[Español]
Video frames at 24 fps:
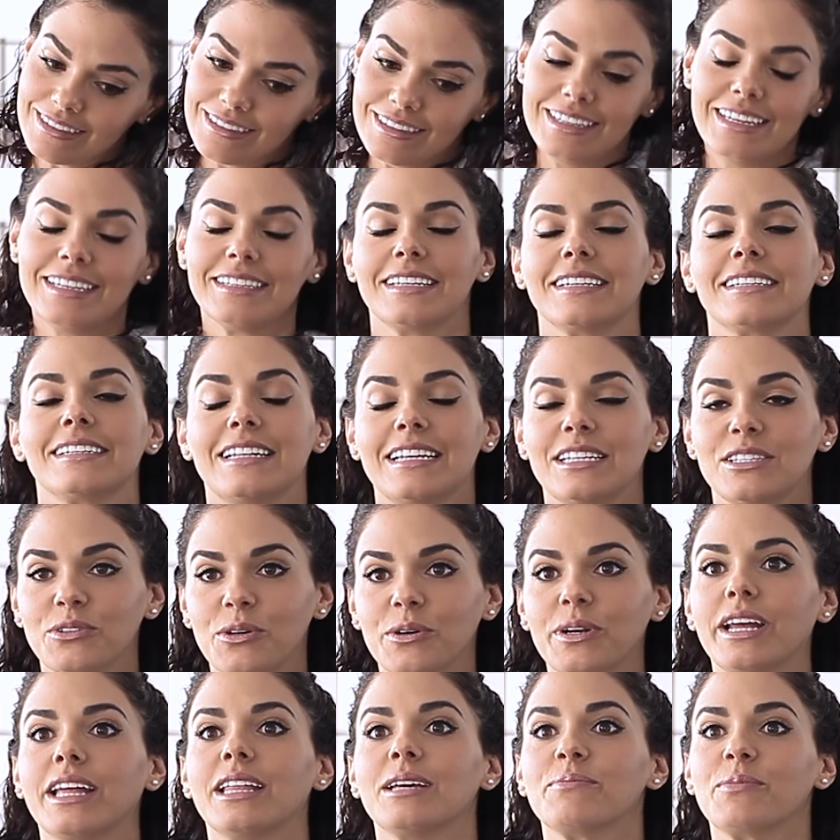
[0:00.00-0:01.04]
Y esa es la
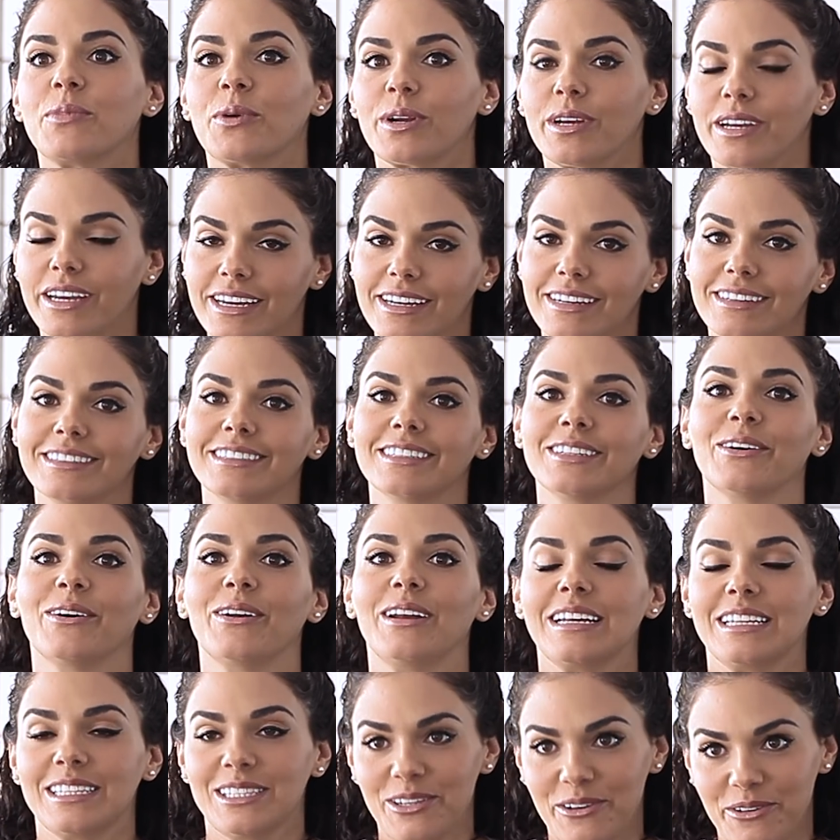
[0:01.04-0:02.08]
historia de por qué
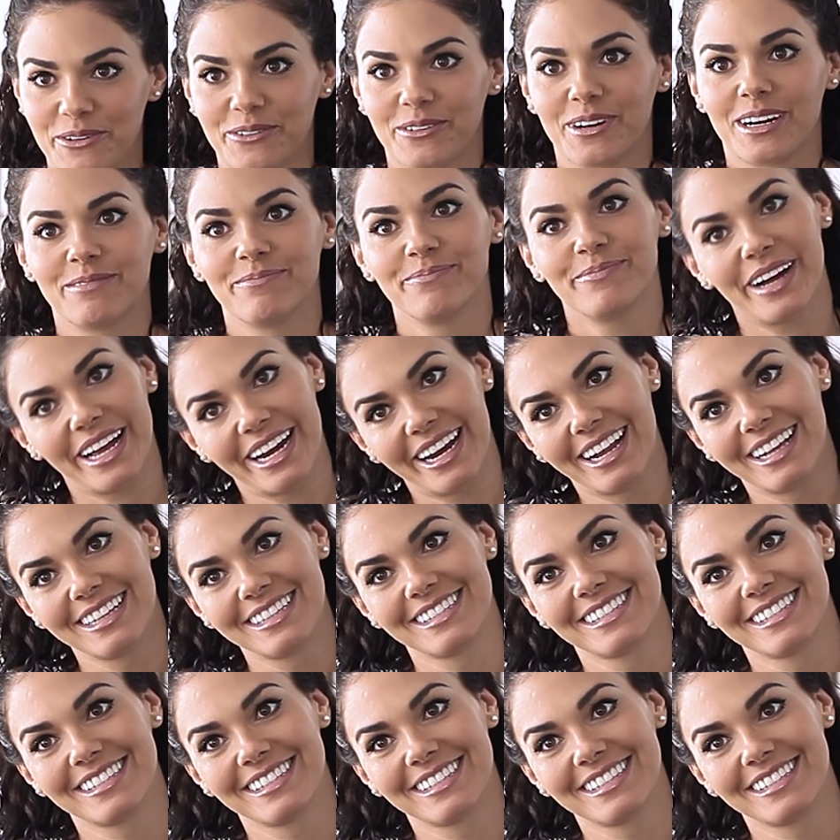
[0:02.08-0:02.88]
colecciono campanas.